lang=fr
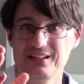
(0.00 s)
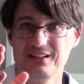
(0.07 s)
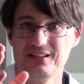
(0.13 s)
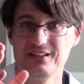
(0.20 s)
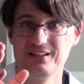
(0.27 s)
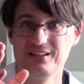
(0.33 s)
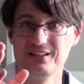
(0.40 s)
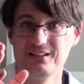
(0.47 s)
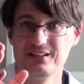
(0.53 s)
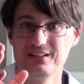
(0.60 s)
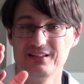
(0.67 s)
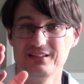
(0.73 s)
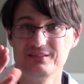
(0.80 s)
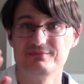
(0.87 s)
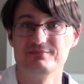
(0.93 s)
euh,
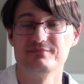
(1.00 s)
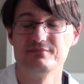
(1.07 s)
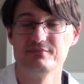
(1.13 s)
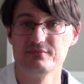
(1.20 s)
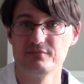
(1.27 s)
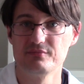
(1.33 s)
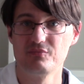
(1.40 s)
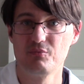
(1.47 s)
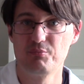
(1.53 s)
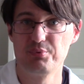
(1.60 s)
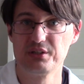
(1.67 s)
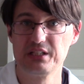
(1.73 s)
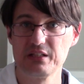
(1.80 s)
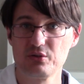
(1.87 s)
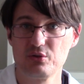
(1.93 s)

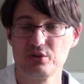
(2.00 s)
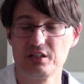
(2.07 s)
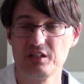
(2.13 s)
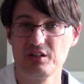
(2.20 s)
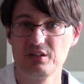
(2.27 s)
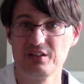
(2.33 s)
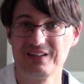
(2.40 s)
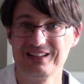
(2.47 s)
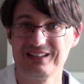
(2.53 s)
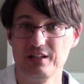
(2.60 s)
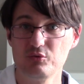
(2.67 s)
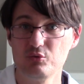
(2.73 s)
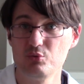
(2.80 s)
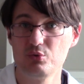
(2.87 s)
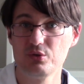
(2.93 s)
peut-être que c'est à
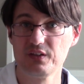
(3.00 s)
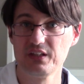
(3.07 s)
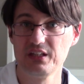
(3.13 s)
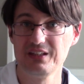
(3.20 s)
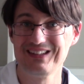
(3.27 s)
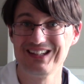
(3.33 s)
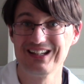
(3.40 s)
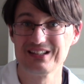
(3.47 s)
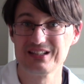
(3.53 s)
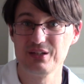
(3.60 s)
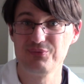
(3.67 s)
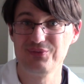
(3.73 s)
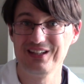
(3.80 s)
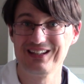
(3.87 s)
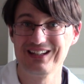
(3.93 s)
nous aussi,
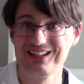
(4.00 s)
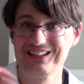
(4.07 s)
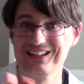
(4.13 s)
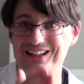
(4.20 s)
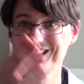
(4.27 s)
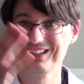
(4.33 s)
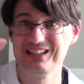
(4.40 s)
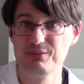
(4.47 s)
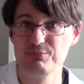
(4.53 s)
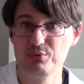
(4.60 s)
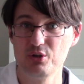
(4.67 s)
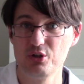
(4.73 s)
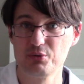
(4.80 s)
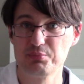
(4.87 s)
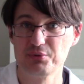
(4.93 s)
scientifiques, à créer des
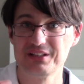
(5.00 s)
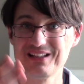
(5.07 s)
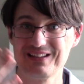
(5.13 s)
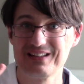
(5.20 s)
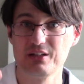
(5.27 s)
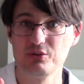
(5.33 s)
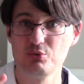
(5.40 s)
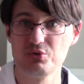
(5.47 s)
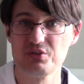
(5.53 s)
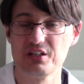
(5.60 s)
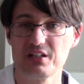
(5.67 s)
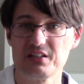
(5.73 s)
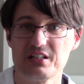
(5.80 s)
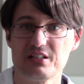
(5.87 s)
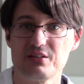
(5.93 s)
blogs, peut-être c'est à nous aussi,
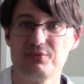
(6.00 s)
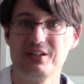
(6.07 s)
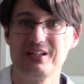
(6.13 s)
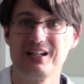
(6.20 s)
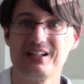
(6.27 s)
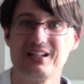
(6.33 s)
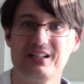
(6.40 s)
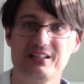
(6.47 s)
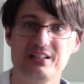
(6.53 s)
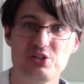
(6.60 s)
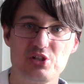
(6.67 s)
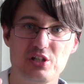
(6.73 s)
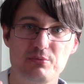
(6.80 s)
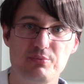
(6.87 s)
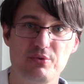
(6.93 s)
scientifiques, à créer des
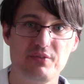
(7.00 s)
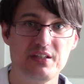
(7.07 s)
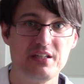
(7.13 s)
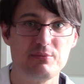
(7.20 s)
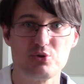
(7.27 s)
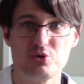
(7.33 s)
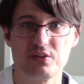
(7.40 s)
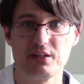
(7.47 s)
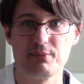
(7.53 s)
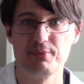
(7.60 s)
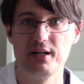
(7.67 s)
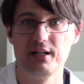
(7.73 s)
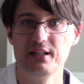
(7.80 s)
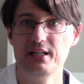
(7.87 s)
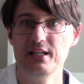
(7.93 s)
chaînes plus visibles, je ne sais
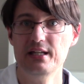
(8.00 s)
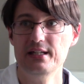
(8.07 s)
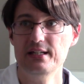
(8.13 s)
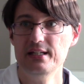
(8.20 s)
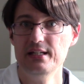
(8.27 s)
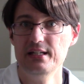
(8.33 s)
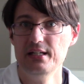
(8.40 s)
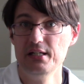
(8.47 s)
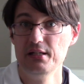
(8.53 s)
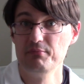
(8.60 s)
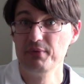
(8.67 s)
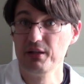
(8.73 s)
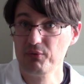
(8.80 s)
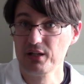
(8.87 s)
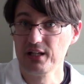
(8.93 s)
pas.
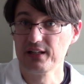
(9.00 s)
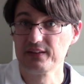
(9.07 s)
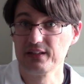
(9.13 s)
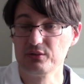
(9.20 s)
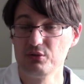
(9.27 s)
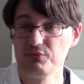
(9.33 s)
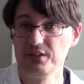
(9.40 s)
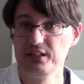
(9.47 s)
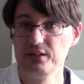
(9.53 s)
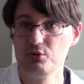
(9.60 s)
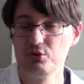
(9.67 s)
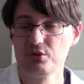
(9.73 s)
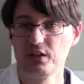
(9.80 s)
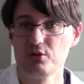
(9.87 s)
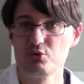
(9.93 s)
Mais voilà, cette
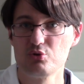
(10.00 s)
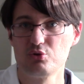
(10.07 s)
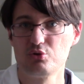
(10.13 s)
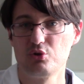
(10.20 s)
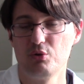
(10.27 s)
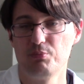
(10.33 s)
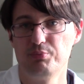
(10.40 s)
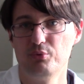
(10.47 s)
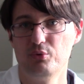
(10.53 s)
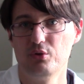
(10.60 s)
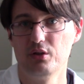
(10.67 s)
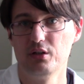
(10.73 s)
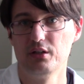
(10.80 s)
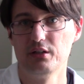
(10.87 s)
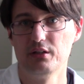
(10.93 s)
vidéo, c'est juste
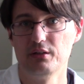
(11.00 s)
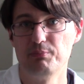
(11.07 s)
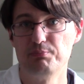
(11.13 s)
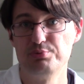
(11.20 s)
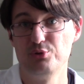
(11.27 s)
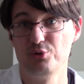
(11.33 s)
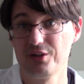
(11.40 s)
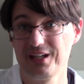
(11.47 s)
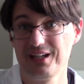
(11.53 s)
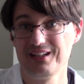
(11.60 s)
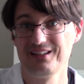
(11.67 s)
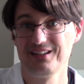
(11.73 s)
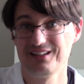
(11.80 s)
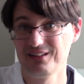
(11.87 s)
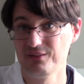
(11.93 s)
pour euh, pleurer,
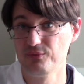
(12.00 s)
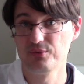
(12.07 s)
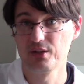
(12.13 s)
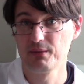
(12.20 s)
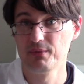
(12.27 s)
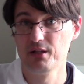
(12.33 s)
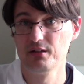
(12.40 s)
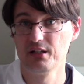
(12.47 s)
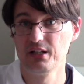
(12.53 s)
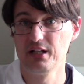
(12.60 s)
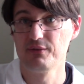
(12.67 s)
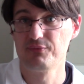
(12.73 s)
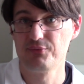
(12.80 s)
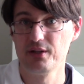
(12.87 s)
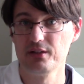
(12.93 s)
vraiment, à
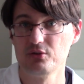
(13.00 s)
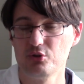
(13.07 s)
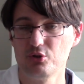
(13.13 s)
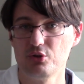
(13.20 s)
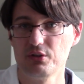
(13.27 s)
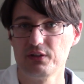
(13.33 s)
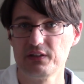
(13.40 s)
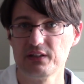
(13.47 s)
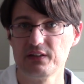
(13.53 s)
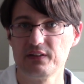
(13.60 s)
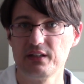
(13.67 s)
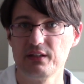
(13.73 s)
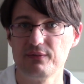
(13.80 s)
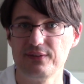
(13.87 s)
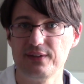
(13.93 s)
la fin de
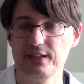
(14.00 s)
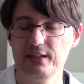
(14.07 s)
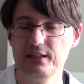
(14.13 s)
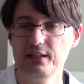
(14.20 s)
Science et Vie.